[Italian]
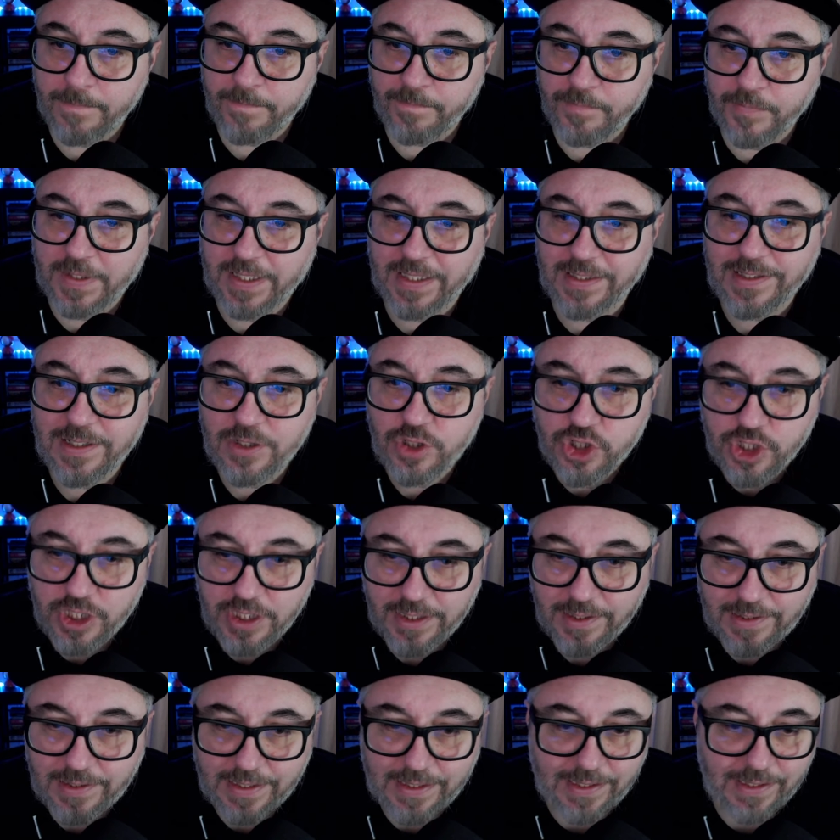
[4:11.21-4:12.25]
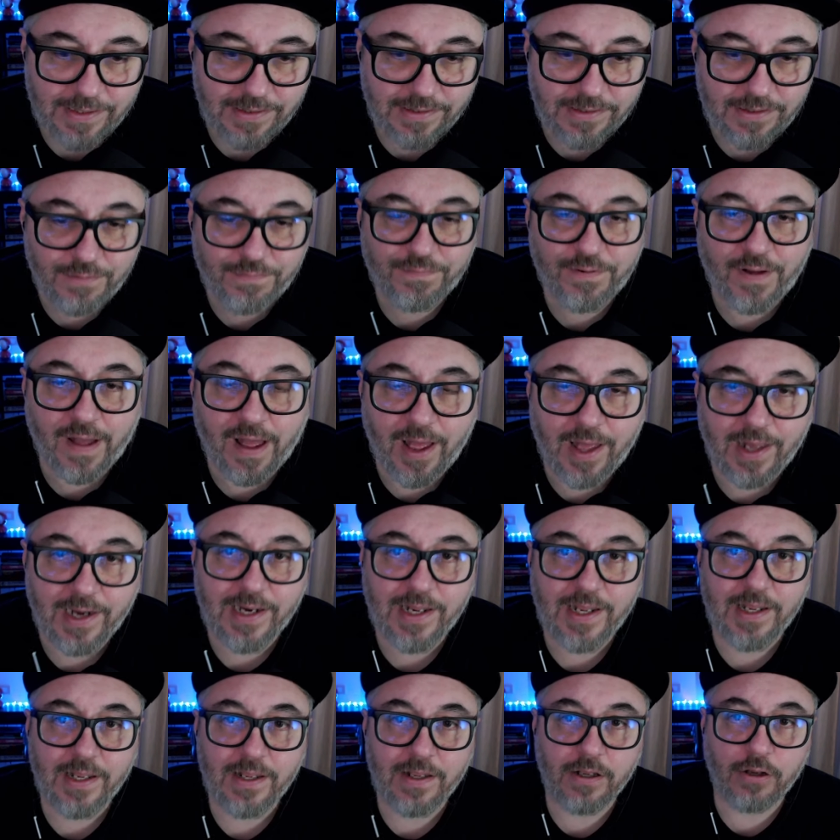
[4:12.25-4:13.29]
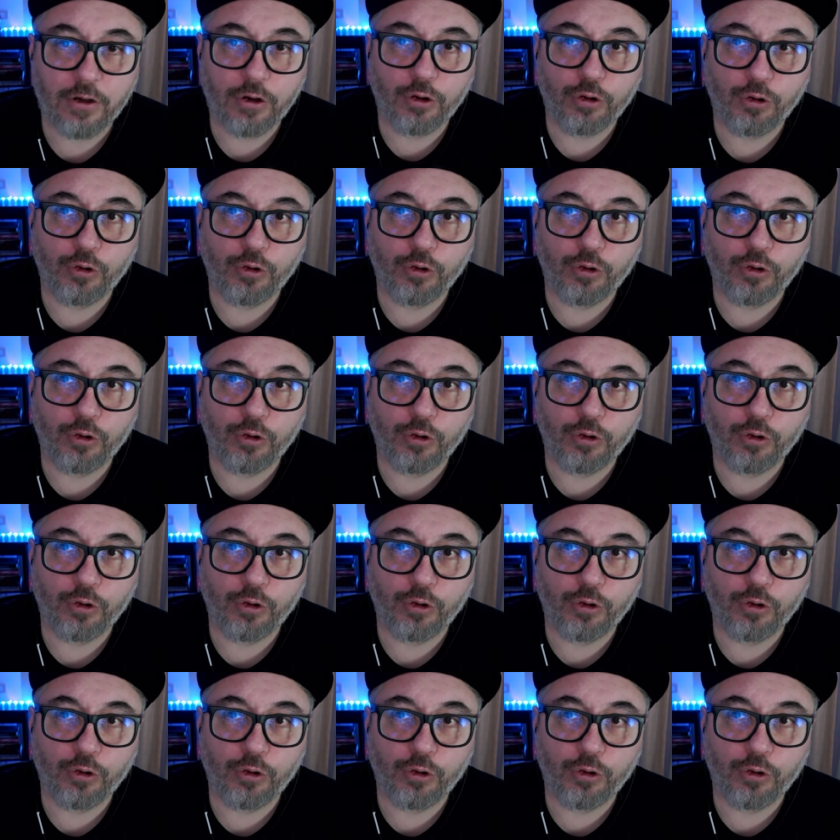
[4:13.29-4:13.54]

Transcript: che decide di fare